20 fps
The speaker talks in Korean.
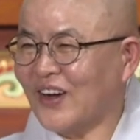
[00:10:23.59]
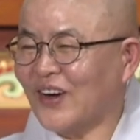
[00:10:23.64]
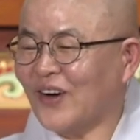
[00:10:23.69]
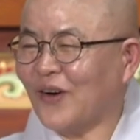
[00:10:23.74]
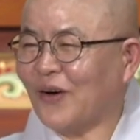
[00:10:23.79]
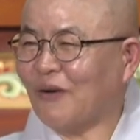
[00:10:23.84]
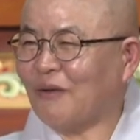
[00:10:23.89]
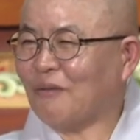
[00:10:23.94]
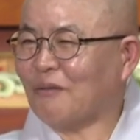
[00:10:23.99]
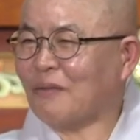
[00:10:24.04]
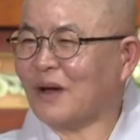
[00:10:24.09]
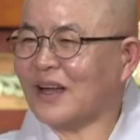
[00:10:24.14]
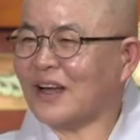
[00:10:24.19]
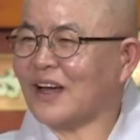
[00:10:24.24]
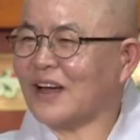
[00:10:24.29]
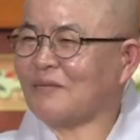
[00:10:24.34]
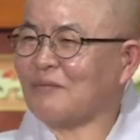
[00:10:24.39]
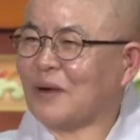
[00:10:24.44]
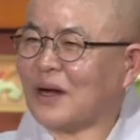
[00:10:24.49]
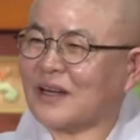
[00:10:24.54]

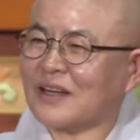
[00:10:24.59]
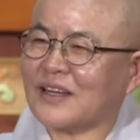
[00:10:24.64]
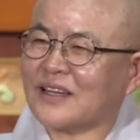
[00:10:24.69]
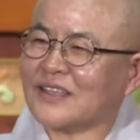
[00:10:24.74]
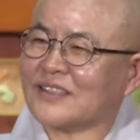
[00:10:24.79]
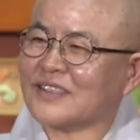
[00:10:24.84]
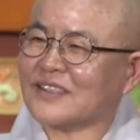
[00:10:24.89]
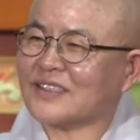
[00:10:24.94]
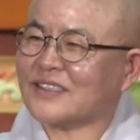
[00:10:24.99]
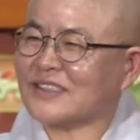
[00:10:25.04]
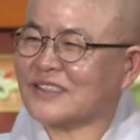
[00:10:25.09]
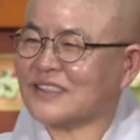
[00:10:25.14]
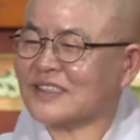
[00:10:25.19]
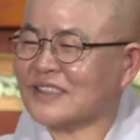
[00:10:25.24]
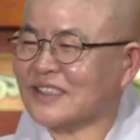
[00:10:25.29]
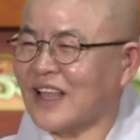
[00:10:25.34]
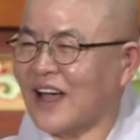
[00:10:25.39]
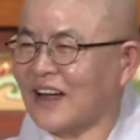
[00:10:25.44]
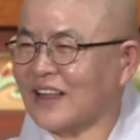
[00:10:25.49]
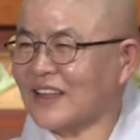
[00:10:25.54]
얼마나 막
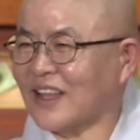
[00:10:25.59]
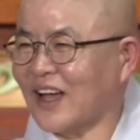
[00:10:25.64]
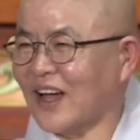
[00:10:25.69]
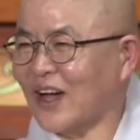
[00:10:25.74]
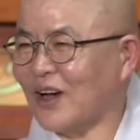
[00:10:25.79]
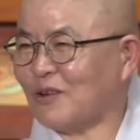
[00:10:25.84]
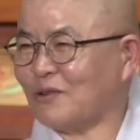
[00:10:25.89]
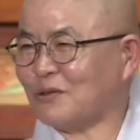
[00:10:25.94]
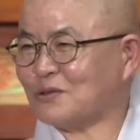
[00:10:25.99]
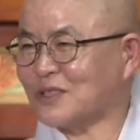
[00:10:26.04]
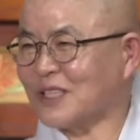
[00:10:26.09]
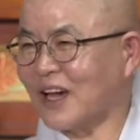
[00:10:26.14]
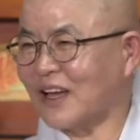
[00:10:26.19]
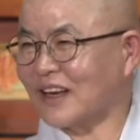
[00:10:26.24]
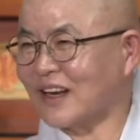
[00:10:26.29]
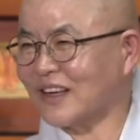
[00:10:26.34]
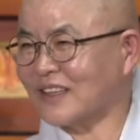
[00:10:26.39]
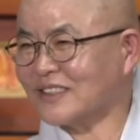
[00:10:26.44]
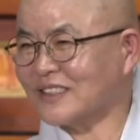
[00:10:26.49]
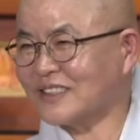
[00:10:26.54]
당당하고
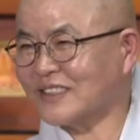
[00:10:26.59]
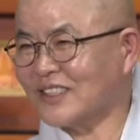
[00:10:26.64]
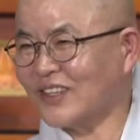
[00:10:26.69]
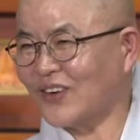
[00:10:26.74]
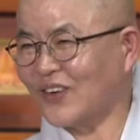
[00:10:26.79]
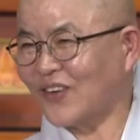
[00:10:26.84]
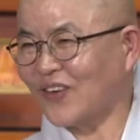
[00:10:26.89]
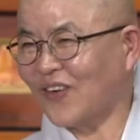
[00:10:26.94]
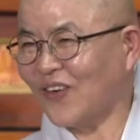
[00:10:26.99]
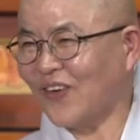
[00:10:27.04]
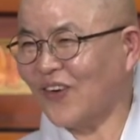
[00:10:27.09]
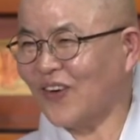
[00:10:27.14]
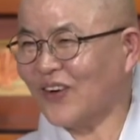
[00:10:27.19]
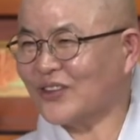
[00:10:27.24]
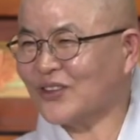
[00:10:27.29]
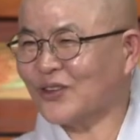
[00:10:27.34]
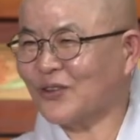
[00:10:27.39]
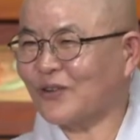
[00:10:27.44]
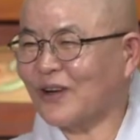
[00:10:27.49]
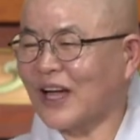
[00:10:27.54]
자랑스럽고
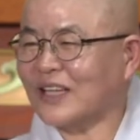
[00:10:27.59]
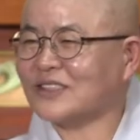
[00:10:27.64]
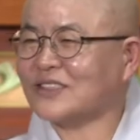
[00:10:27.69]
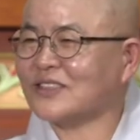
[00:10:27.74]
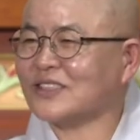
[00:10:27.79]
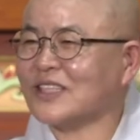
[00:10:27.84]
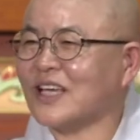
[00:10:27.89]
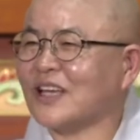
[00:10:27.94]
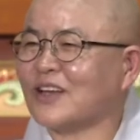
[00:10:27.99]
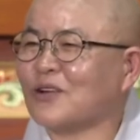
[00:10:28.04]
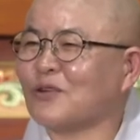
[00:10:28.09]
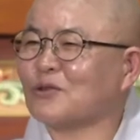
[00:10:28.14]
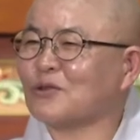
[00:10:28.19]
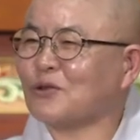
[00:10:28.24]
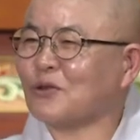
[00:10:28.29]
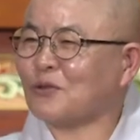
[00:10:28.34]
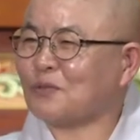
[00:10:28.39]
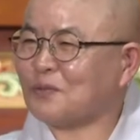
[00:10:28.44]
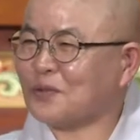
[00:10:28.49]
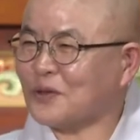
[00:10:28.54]
또 가서
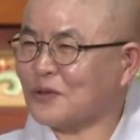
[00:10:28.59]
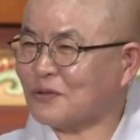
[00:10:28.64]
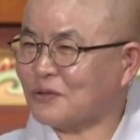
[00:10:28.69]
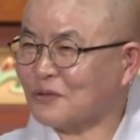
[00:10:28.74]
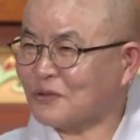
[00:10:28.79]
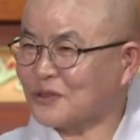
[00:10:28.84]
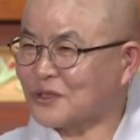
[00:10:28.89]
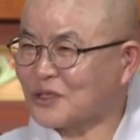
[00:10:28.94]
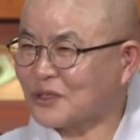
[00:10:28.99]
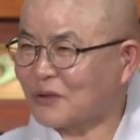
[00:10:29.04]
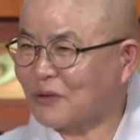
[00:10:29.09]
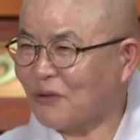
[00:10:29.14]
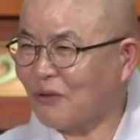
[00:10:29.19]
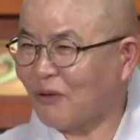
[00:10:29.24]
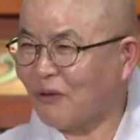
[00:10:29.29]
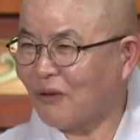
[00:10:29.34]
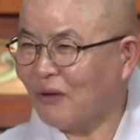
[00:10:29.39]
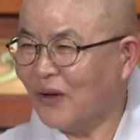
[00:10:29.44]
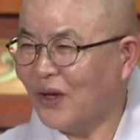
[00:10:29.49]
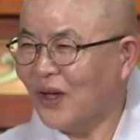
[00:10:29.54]
재롱도 피우고
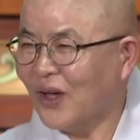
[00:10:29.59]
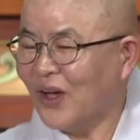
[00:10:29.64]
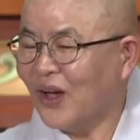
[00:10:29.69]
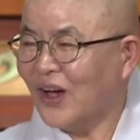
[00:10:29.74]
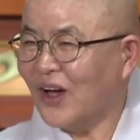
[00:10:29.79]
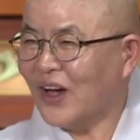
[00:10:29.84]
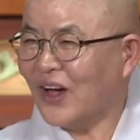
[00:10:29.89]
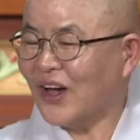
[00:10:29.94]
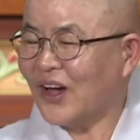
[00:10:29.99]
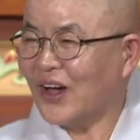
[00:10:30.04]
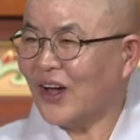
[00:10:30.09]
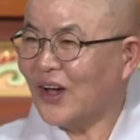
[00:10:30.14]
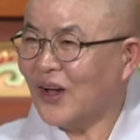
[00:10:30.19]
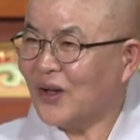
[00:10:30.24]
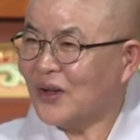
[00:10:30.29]
싶고 어?